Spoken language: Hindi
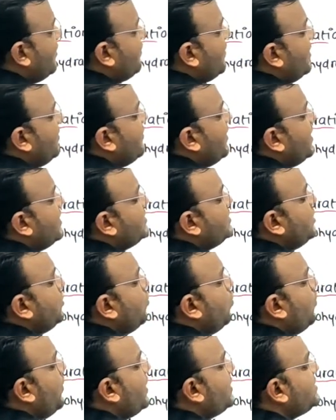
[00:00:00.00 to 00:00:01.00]
डिफरेंट वैलेंसी
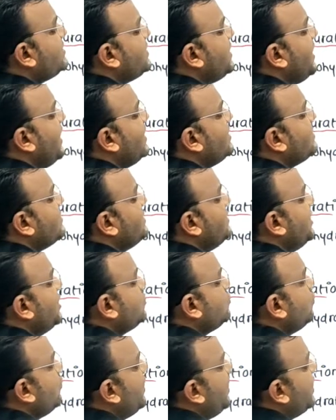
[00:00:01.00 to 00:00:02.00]
ओ एच एच सी
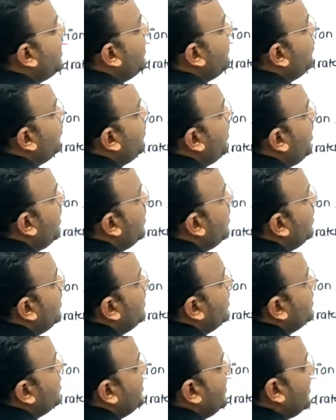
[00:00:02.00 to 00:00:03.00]
एच ओ और एक ये पूरा
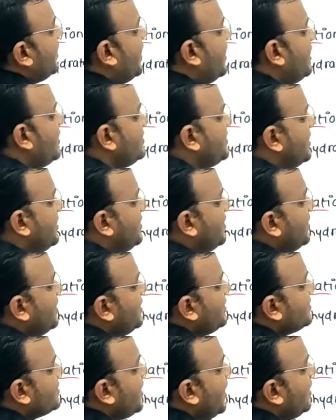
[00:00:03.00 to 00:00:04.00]
ये कायरल सेंटर
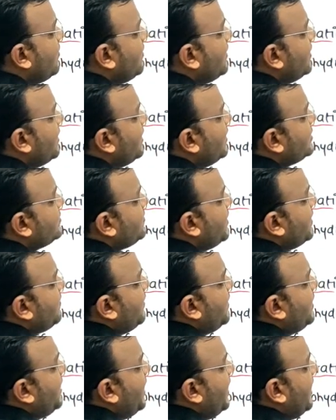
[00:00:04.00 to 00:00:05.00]
इस कार्बन के रिस्पेक्ट
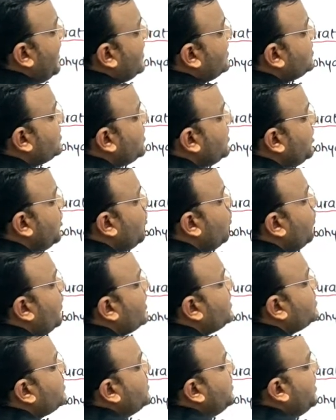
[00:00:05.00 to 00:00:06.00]
में ये एच ये
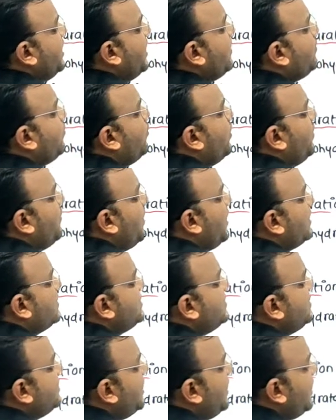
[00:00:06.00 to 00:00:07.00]
एच OH, ये एक पूरी
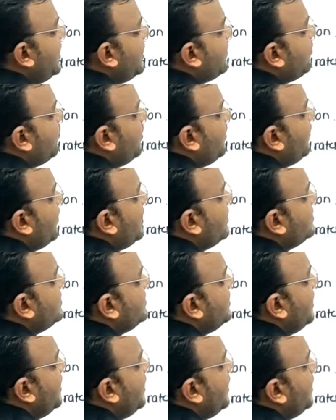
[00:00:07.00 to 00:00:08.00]
वैलेंसी है एक पूरी
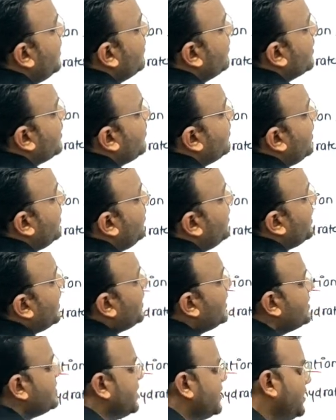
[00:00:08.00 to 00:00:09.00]
वैलेंसी है मतलब ये भी
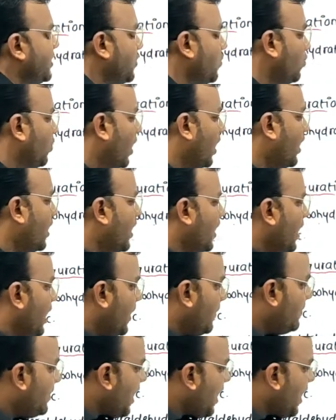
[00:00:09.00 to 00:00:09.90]
कायरल सेंटर होगा अब